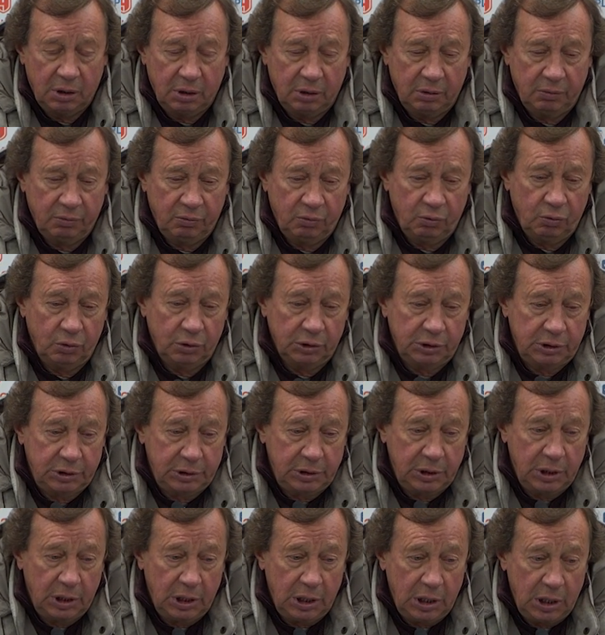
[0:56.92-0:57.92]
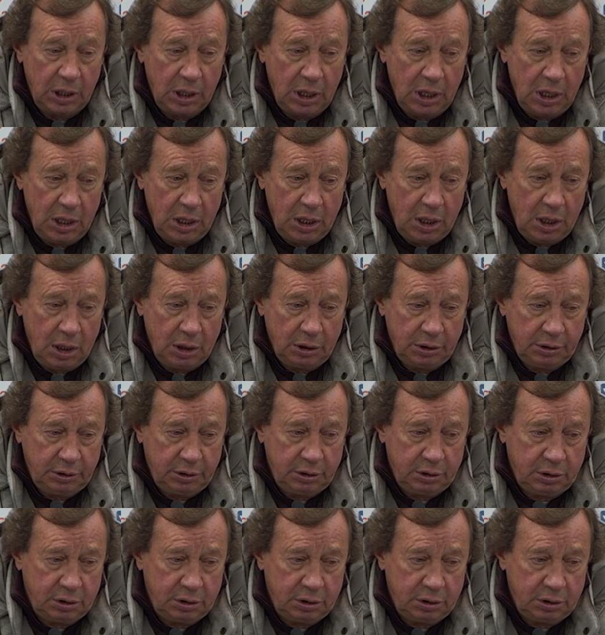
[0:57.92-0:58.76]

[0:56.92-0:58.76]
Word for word: Вот. А